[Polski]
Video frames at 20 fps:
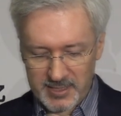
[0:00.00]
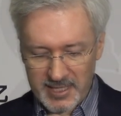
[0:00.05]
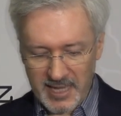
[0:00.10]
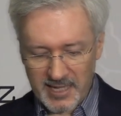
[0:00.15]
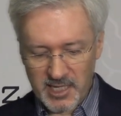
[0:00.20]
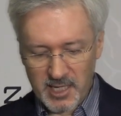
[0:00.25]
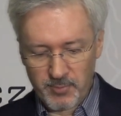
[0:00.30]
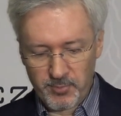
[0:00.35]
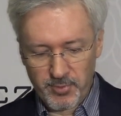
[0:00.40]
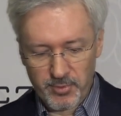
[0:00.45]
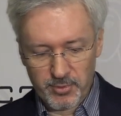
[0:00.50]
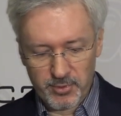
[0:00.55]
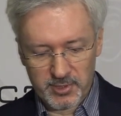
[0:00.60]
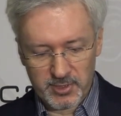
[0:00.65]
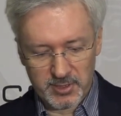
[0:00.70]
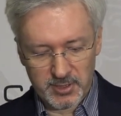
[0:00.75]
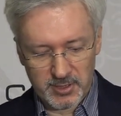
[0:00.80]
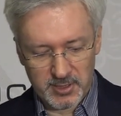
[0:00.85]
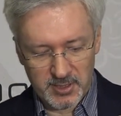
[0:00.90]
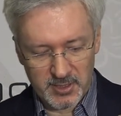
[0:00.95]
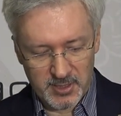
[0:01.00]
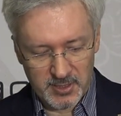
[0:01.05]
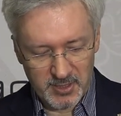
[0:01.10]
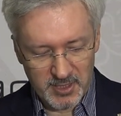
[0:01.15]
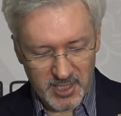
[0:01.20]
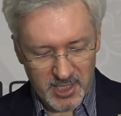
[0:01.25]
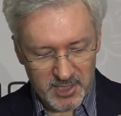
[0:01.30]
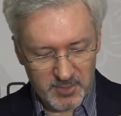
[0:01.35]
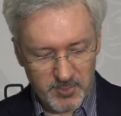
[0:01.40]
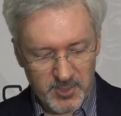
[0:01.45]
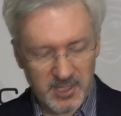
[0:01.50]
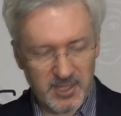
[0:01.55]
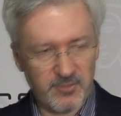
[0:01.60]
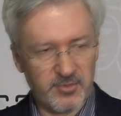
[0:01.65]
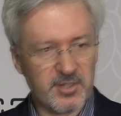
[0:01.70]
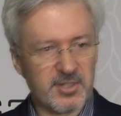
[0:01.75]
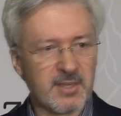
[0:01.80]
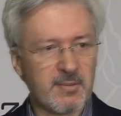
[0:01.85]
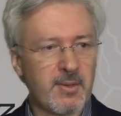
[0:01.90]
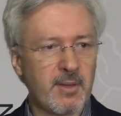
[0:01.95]
Taki punkt jest przede
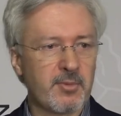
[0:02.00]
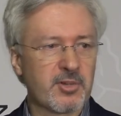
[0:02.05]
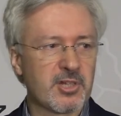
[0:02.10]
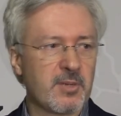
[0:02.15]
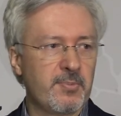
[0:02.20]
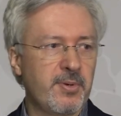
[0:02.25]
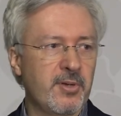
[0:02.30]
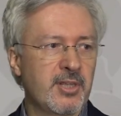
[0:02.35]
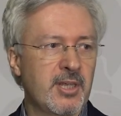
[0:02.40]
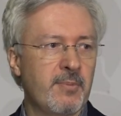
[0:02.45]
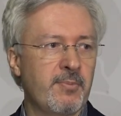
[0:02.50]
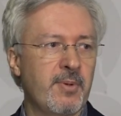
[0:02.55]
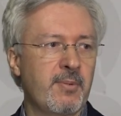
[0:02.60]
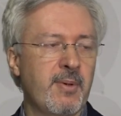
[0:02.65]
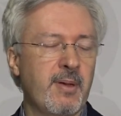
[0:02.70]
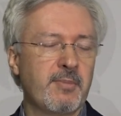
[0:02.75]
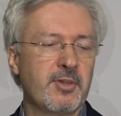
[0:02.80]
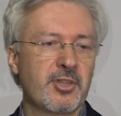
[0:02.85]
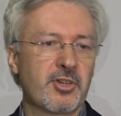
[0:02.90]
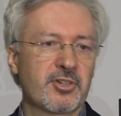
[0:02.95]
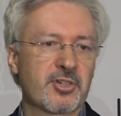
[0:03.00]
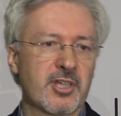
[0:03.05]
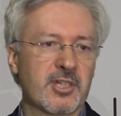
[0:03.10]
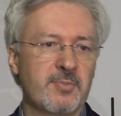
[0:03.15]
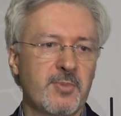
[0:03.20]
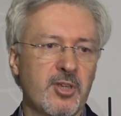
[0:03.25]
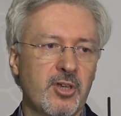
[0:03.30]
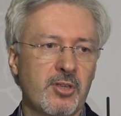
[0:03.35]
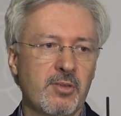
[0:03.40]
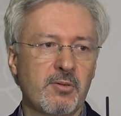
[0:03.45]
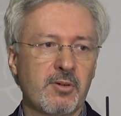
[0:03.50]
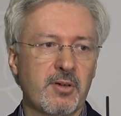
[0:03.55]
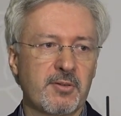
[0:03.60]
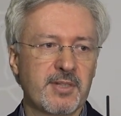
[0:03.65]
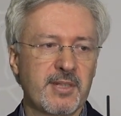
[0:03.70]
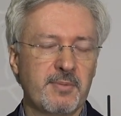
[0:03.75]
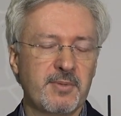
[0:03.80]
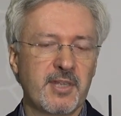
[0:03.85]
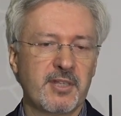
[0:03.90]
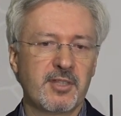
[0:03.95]
wszystkim, ja może podam, bo mamy troszkę zmienioną
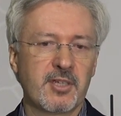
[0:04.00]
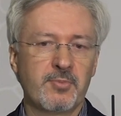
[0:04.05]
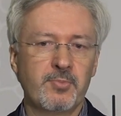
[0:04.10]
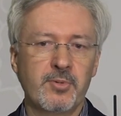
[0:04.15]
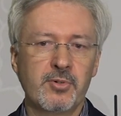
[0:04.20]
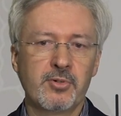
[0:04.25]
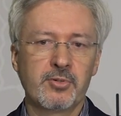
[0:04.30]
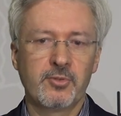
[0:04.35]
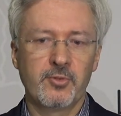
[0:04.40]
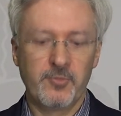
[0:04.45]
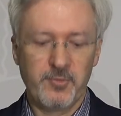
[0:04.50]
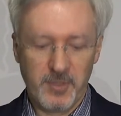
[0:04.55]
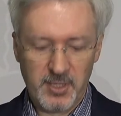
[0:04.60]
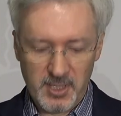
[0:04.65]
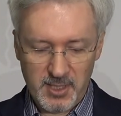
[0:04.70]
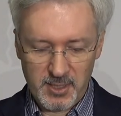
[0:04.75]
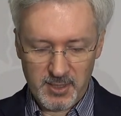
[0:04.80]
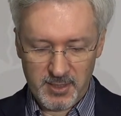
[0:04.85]
koncepcję tych punktów.